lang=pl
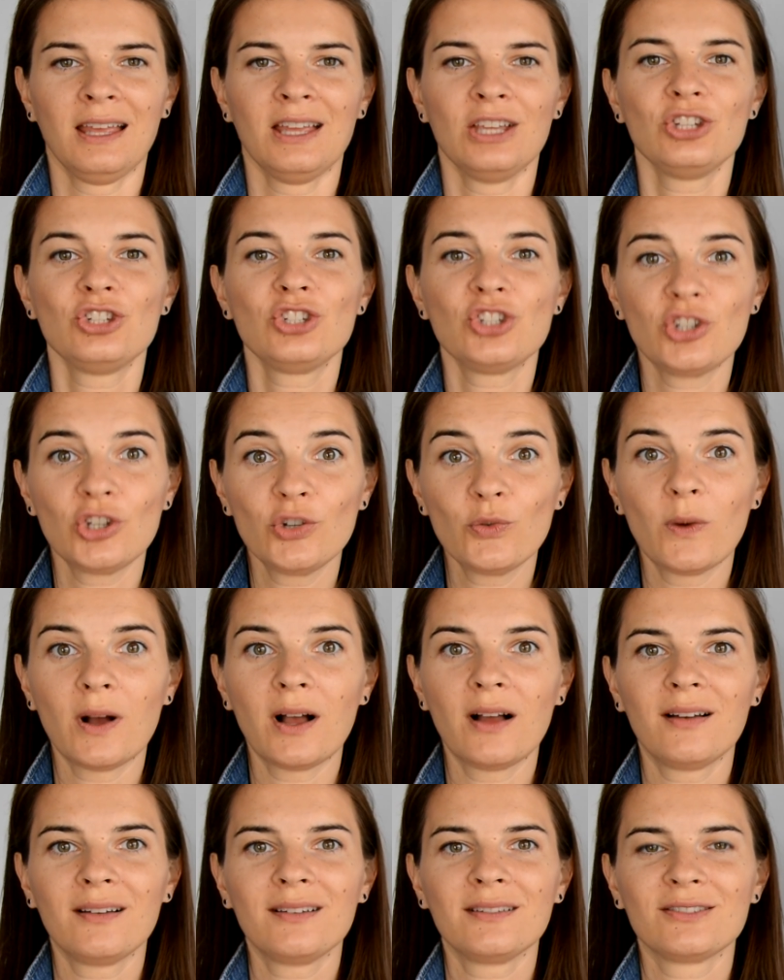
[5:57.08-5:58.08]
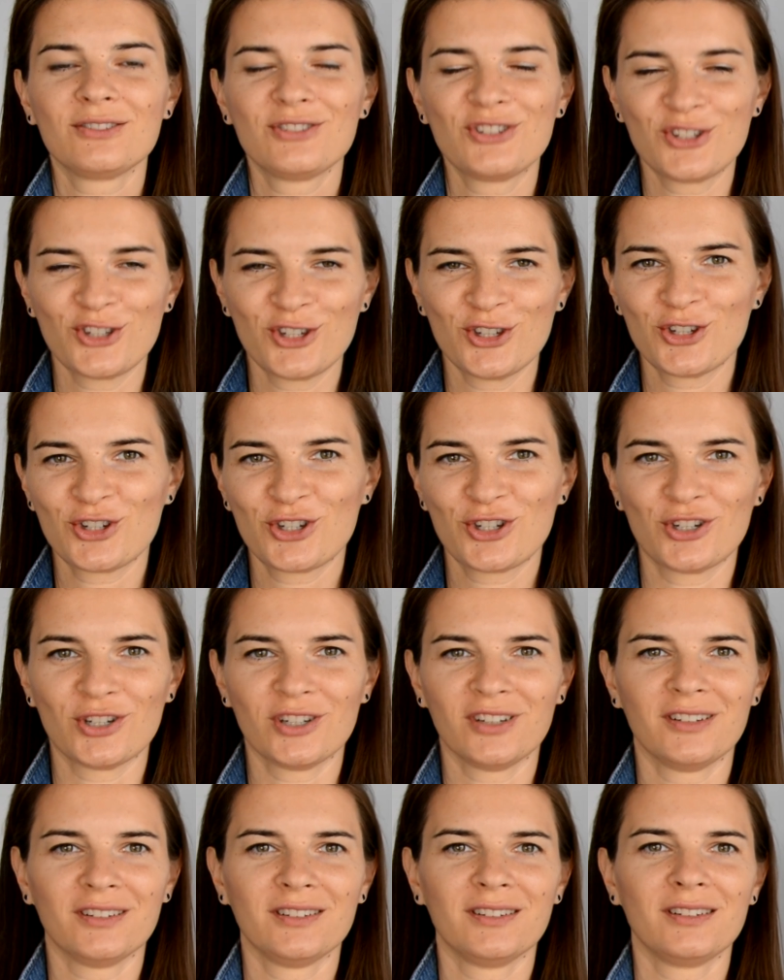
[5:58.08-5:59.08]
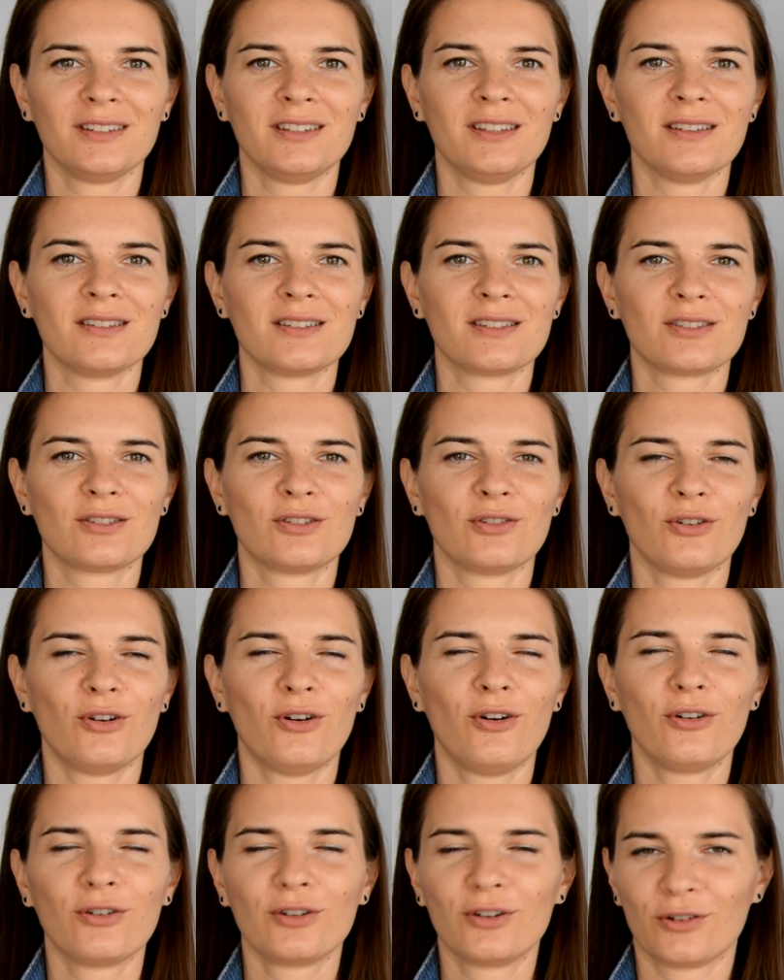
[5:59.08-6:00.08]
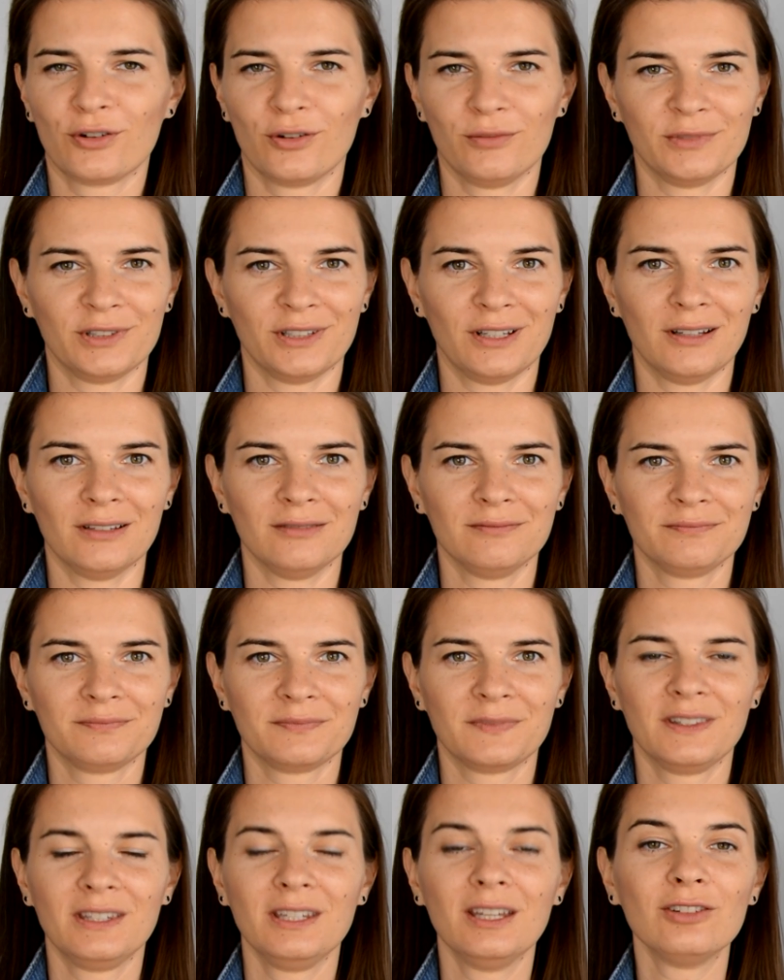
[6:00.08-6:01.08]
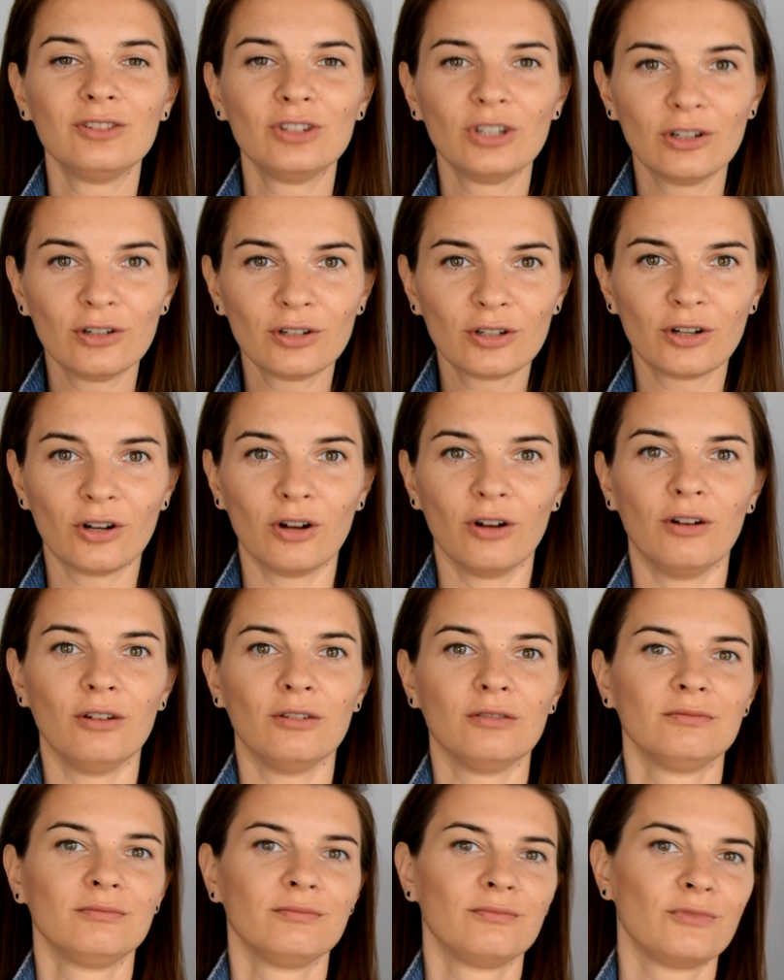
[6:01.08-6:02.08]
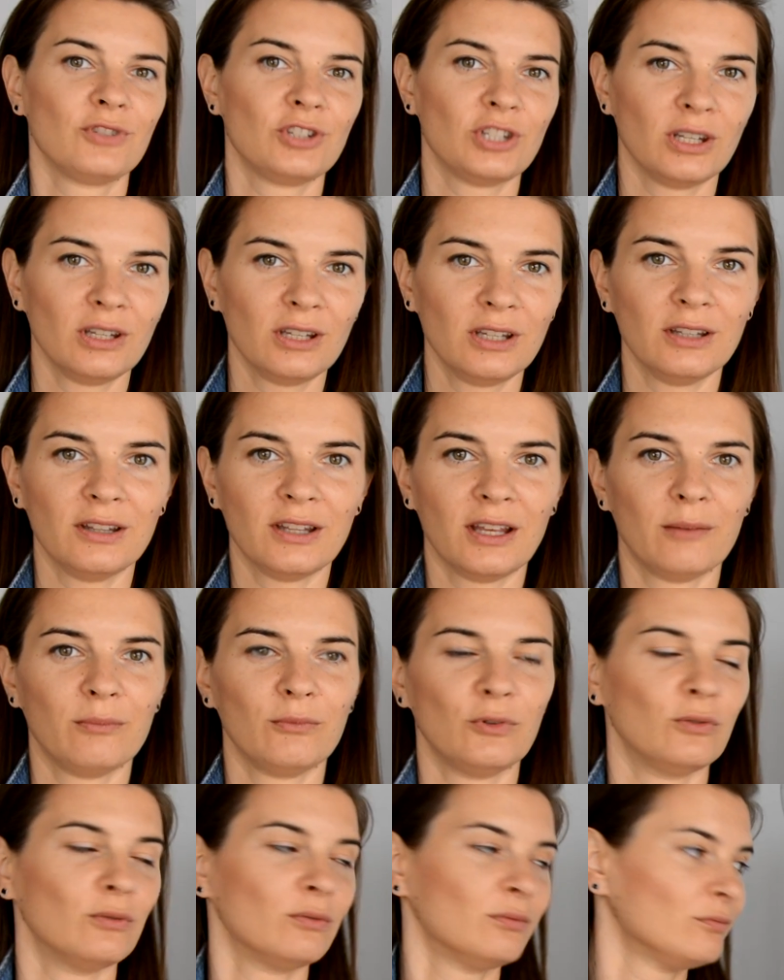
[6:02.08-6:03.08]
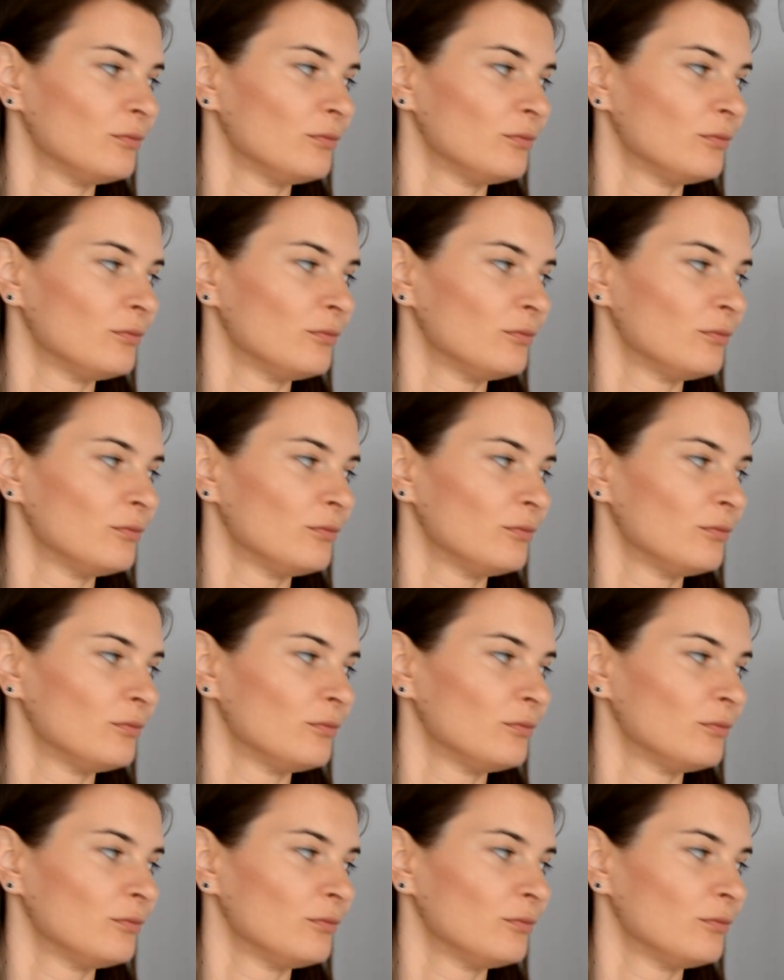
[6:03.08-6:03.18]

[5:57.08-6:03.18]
Siła ciszy jest ogromna. Nie tylko dzięki temu,